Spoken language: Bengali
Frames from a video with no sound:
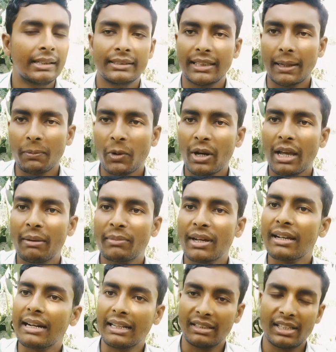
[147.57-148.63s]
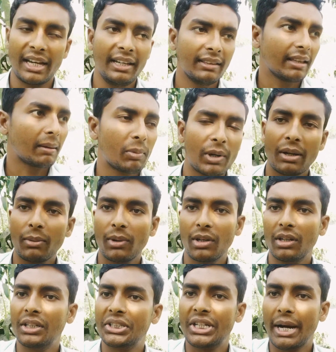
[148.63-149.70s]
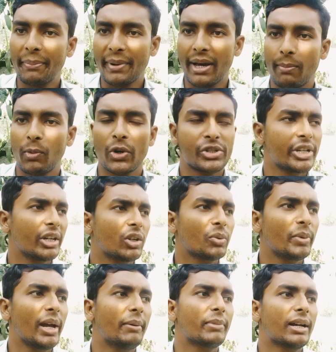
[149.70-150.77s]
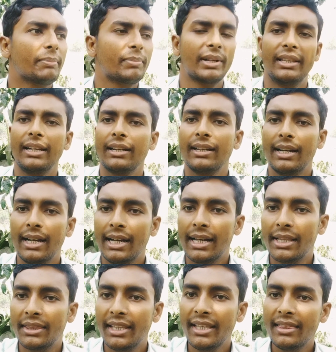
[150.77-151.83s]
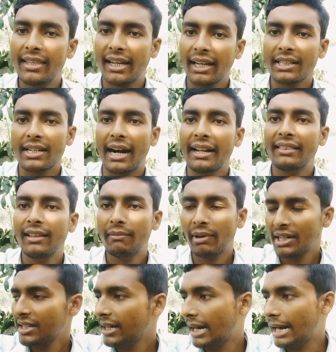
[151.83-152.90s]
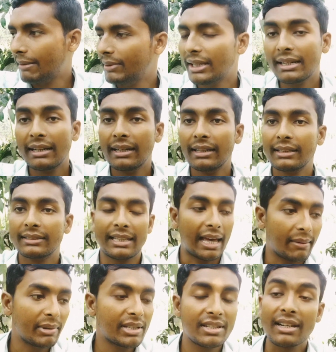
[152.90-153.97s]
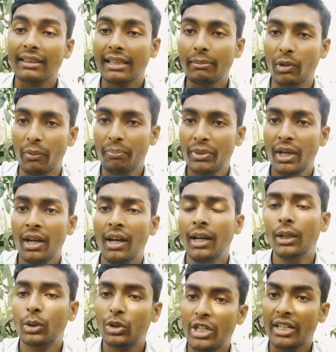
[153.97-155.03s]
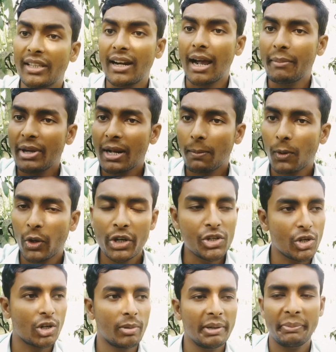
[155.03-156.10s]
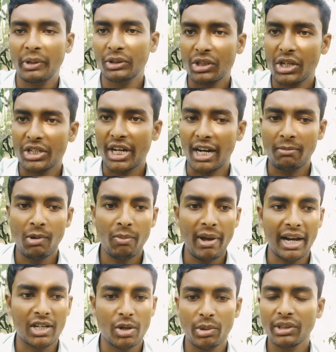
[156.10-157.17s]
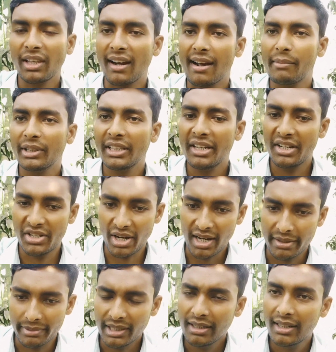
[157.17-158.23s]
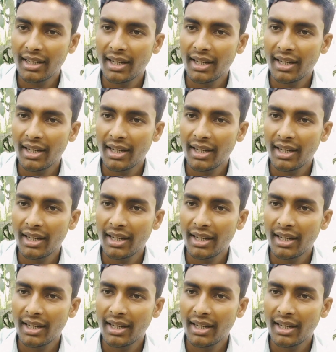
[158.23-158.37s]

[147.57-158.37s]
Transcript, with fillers: তারপরে আমরা রাজশাহী তারপরে সাপাহার পর্যায়ক্রমে আমরা আপনাদের তিন থেকে সাড়ে তিন মাস আমের সার্ভিসটা দেব তো যাদের আমের প্রয়োজন হবে পঞ্চাশ ষাট মন বা একশো মন তারা আমাদের জানাবেন